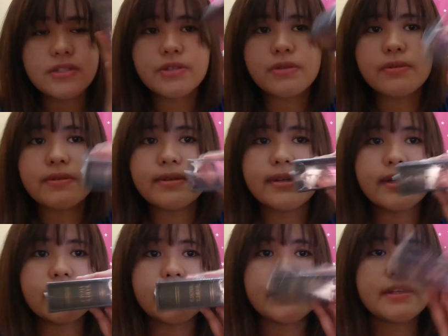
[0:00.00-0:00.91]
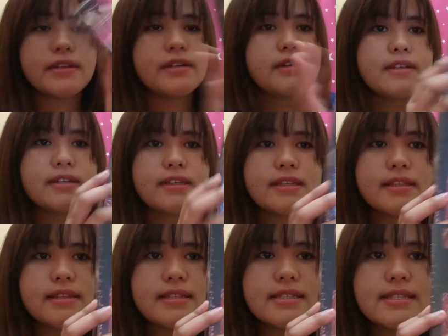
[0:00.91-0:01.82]
So, here.
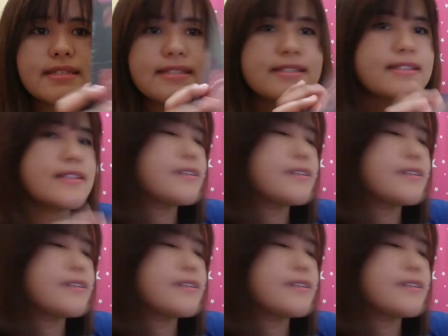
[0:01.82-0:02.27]
This.